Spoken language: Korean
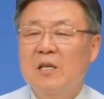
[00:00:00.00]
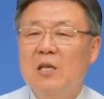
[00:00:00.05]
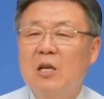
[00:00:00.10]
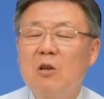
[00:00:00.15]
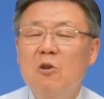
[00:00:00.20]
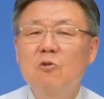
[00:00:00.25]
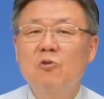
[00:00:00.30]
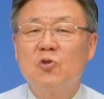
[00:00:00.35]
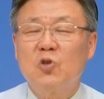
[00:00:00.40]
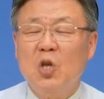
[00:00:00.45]

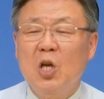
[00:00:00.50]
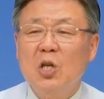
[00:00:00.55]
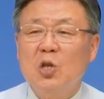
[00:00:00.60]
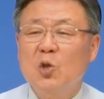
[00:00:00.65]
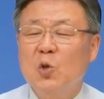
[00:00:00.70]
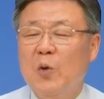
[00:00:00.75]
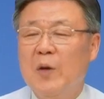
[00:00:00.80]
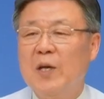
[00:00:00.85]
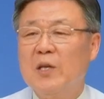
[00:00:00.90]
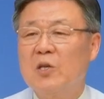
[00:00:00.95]
인류
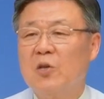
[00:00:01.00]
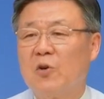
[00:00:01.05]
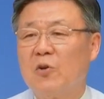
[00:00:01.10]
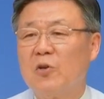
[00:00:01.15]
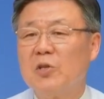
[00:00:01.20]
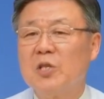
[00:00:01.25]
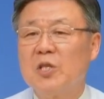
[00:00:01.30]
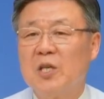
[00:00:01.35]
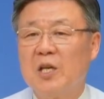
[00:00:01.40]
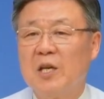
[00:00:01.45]
최초의
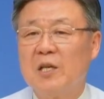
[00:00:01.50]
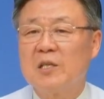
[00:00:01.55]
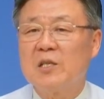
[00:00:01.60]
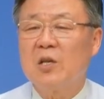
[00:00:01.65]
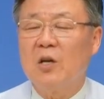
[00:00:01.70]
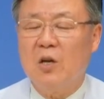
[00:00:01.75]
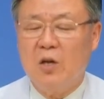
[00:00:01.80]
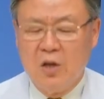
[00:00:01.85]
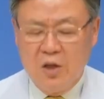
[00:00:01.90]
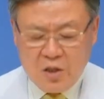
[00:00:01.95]

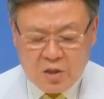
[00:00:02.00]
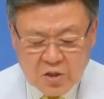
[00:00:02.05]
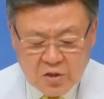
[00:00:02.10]
결혼식에서